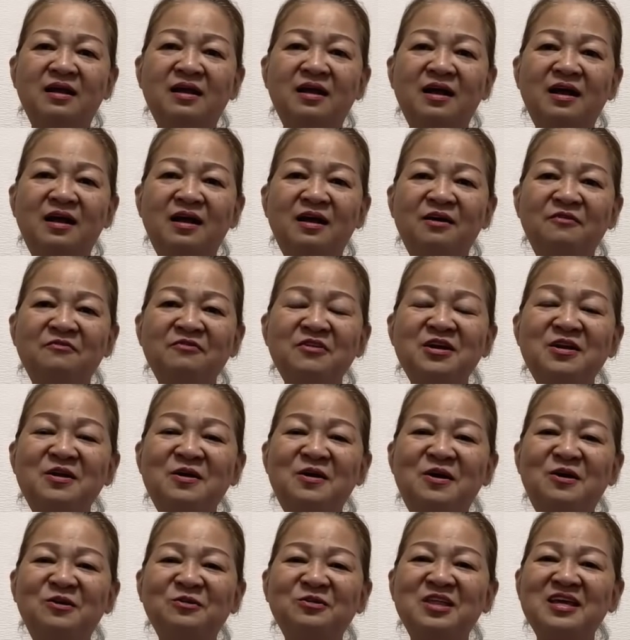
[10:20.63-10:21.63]
à,
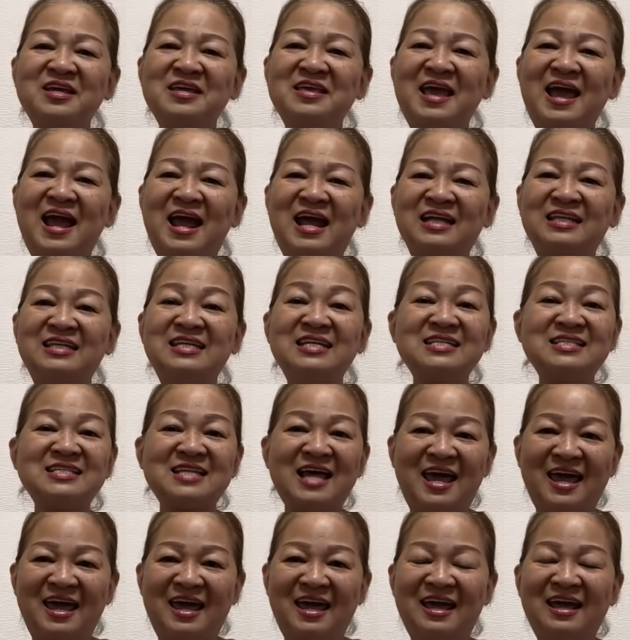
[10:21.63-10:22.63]
video tiết già chia
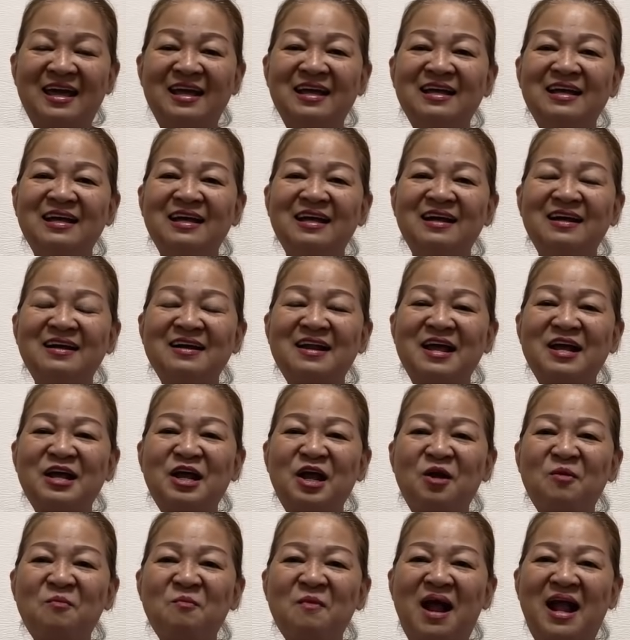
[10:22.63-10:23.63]
sẻ à, để
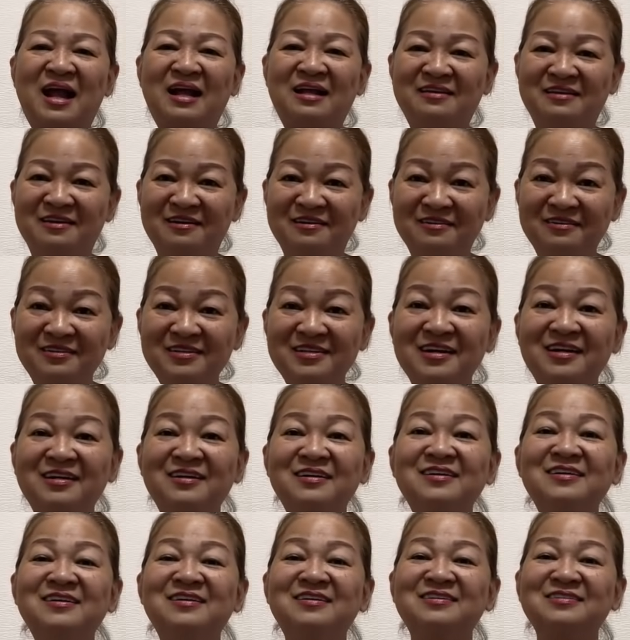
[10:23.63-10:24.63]
các bạn giữ
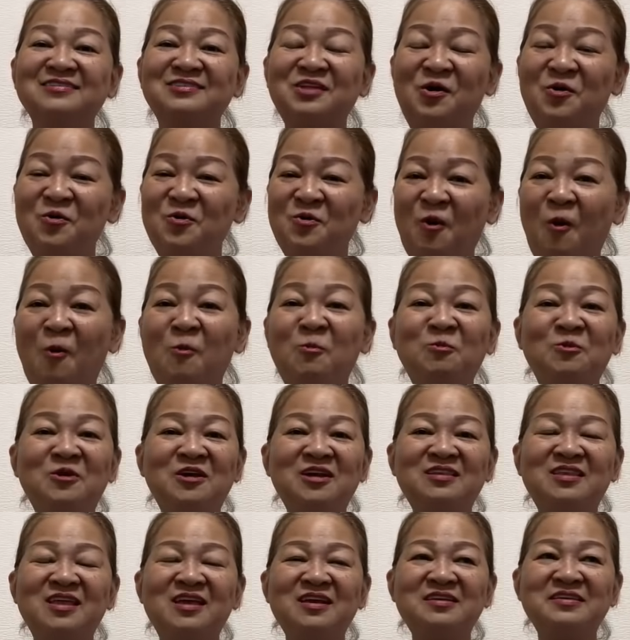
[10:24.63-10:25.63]
vững đường tu cùng
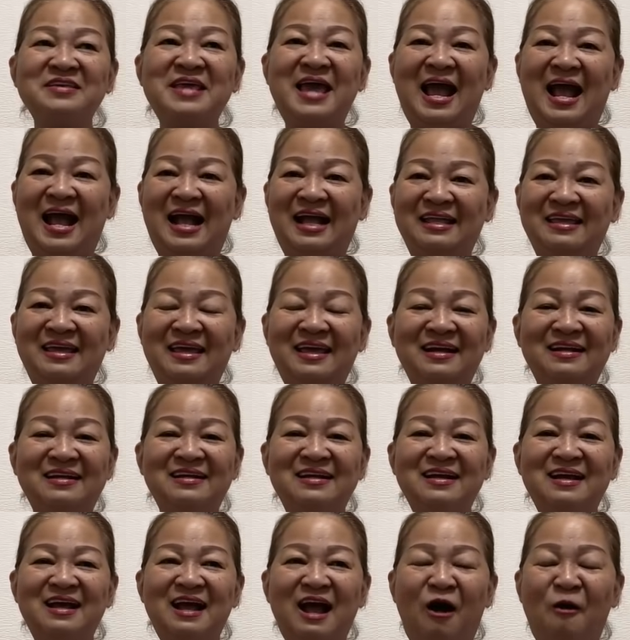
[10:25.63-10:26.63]
với tiết già nha
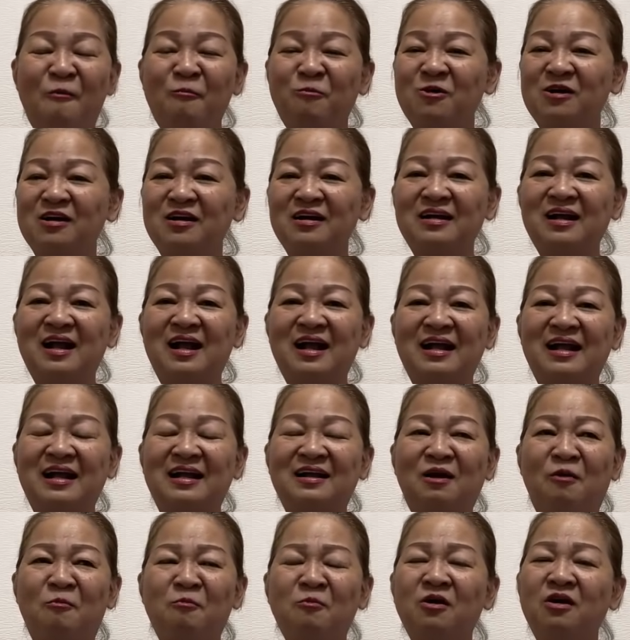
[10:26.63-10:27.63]
không có ngăn
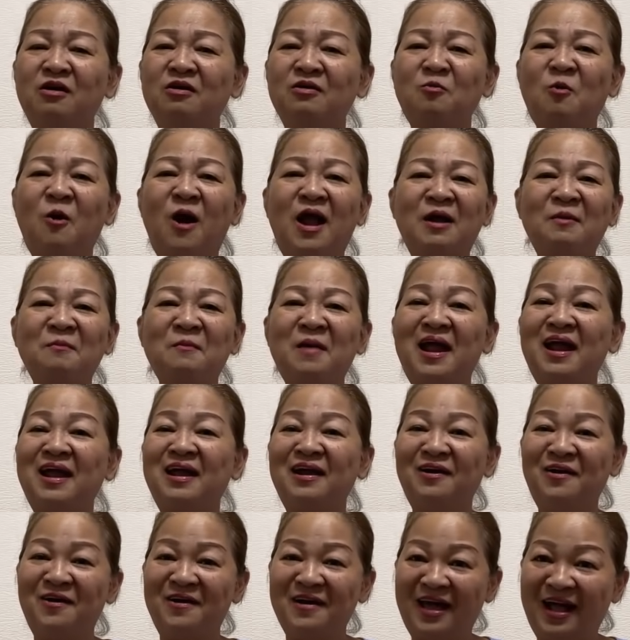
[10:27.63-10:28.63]
không có quan
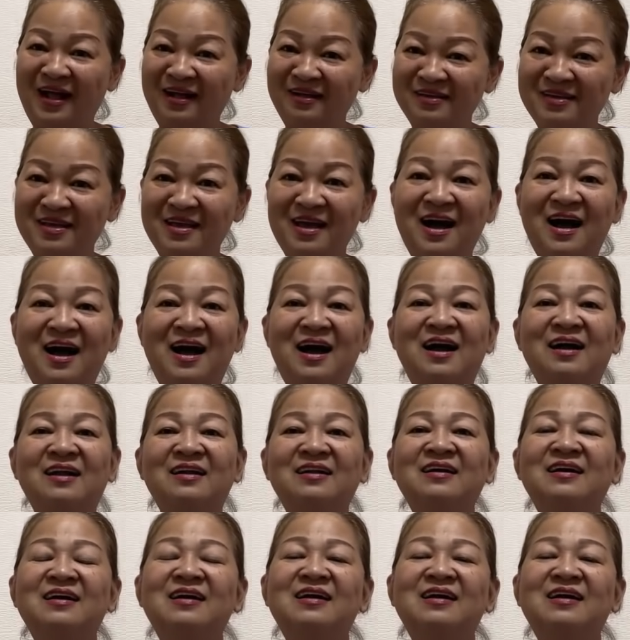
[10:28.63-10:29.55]
mang lo lắng gì hết